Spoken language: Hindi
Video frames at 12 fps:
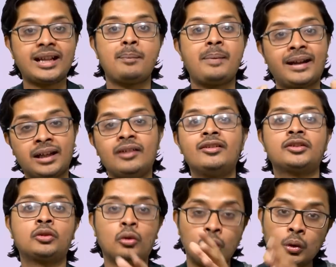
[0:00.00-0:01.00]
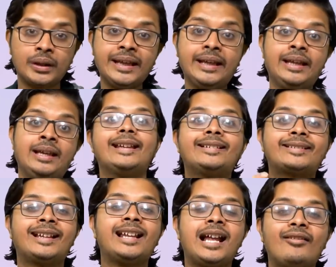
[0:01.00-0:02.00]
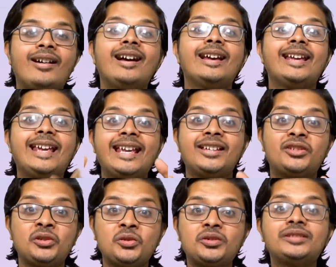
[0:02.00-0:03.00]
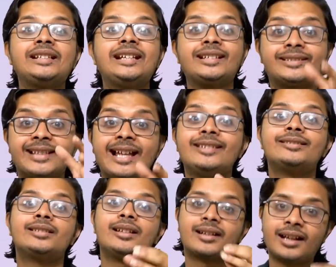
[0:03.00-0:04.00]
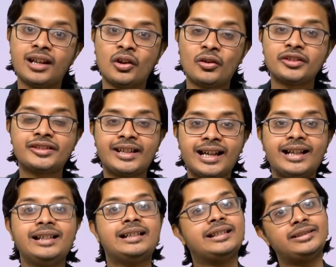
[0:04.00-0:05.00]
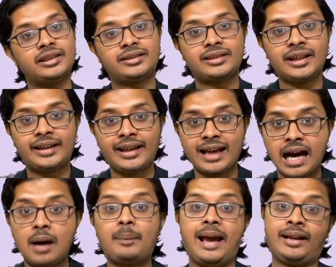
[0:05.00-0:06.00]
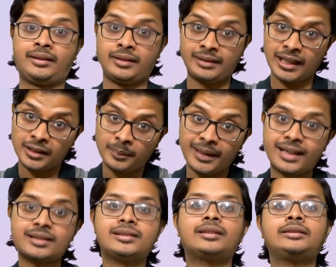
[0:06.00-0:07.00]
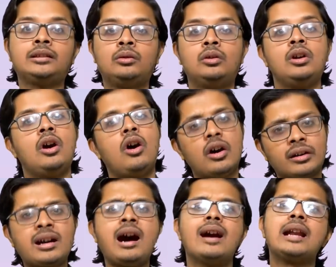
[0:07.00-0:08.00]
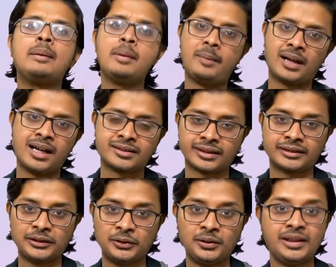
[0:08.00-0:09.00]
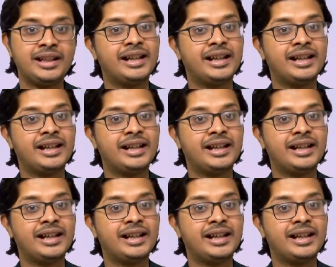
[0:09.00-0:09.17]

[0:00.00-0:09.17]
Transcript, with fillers: सारे पेट लवर्स को होगी इसके अलावा एसूस ने जेन सर्कल लॉन्च किया जिससे कि आप एक्सरसाइज भी कर सकते हो और खाना भी पका सकते हो